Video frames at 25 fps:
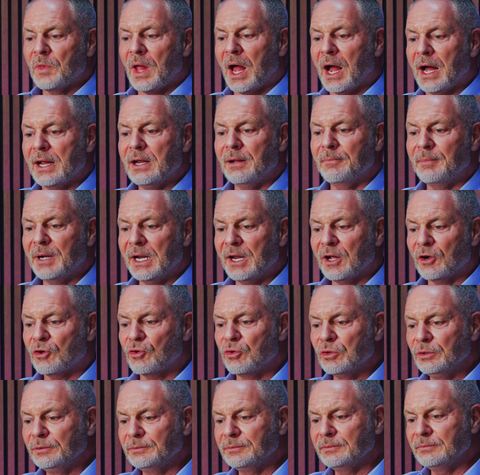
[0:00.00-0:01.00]
Einer meiner
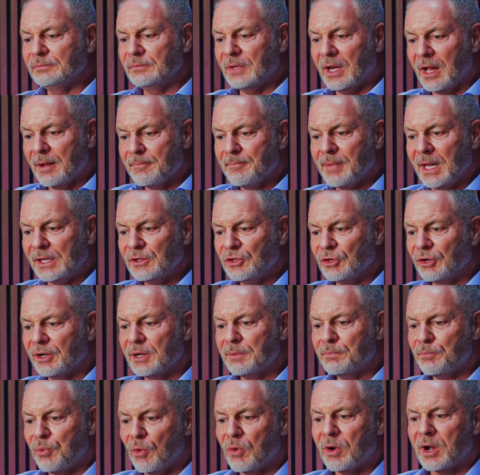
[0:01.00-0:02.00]
Kunden im
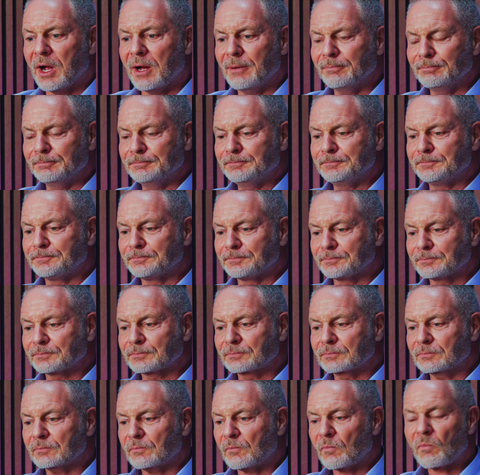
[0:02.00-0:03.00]
Mentoring-Programm,
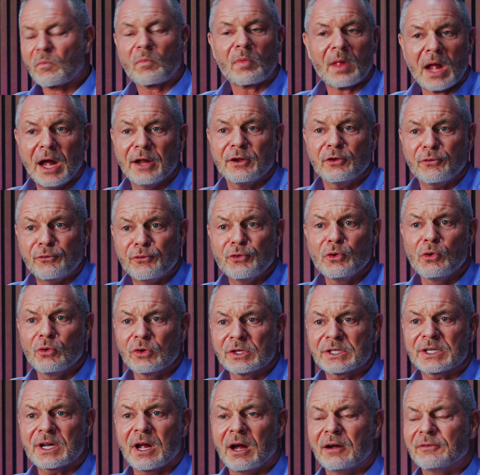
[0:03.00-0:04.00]
eine
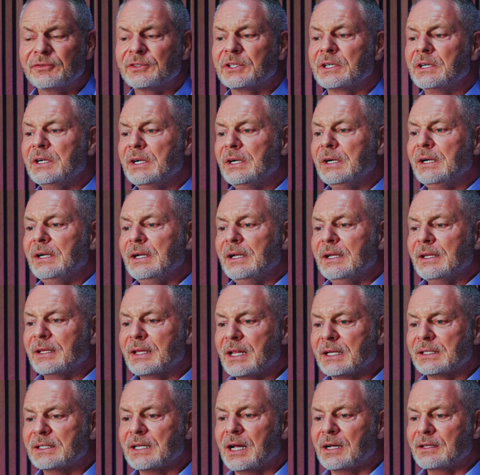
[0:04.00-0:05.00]
Führungskraft,
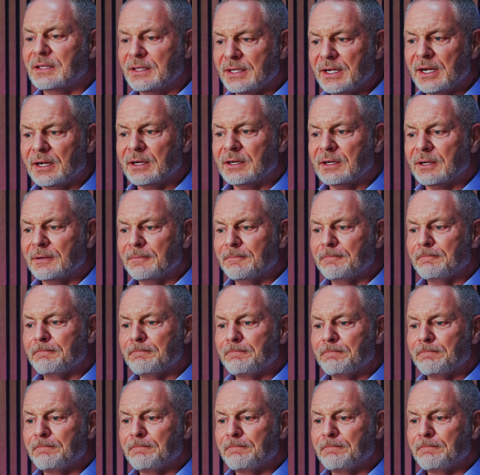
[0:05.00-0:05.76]
der sagt, Dirk,